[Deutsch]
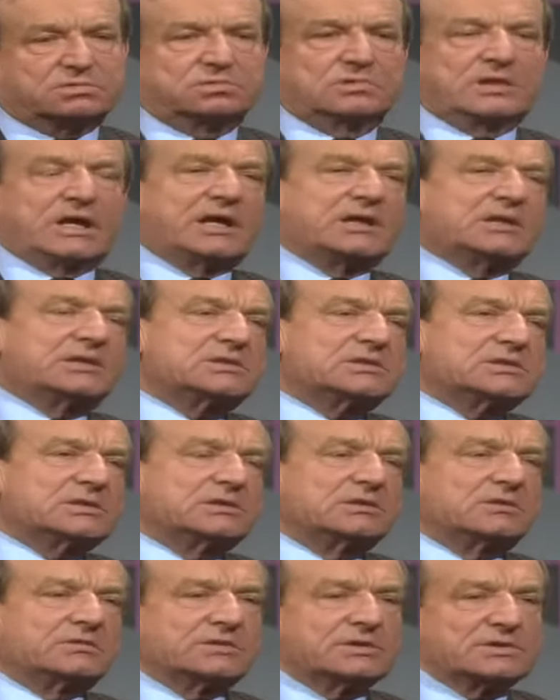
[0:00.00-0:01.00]

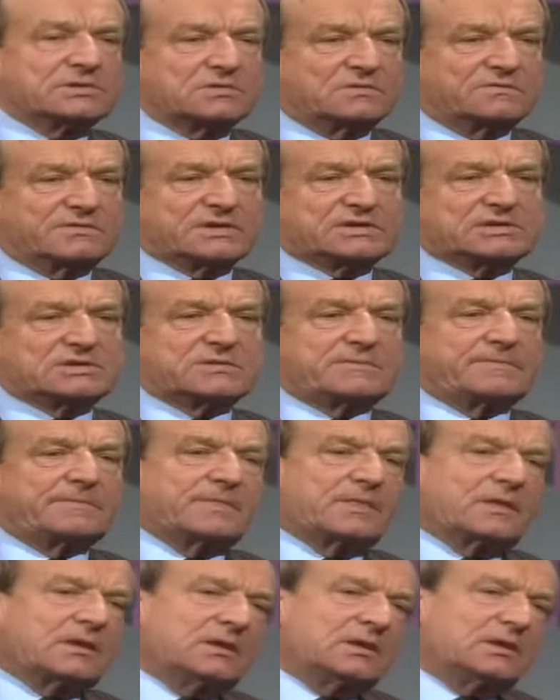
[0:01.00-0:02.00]
Leichtsinn oder sowas,
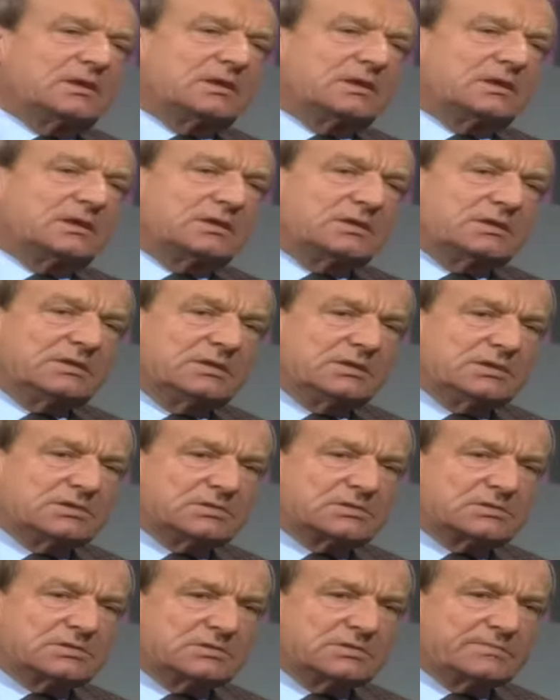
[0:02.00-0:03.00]
äh, nicht
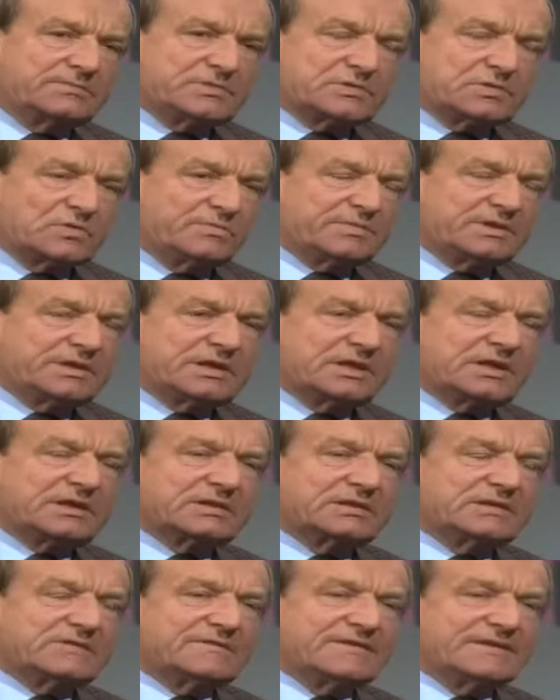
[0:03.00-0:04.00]
so
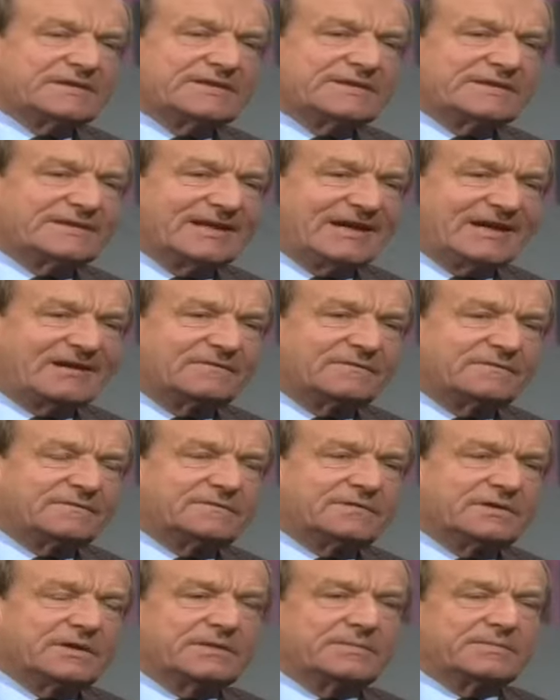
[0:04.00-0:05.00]
betrachtet werden darf.
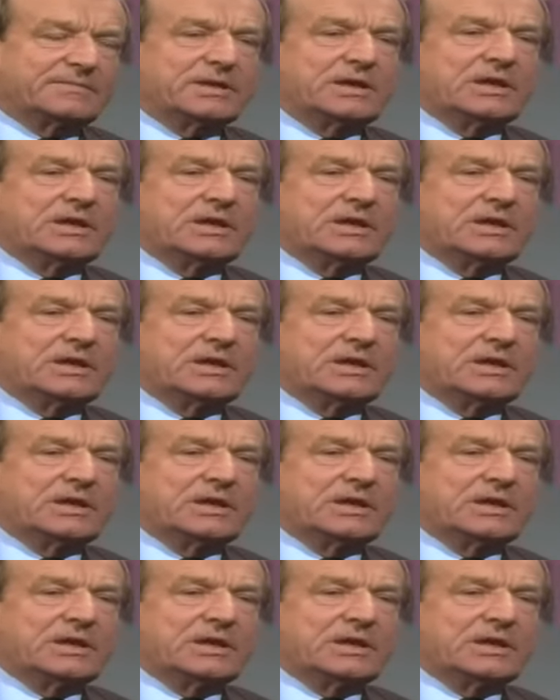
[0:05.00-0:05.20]
Der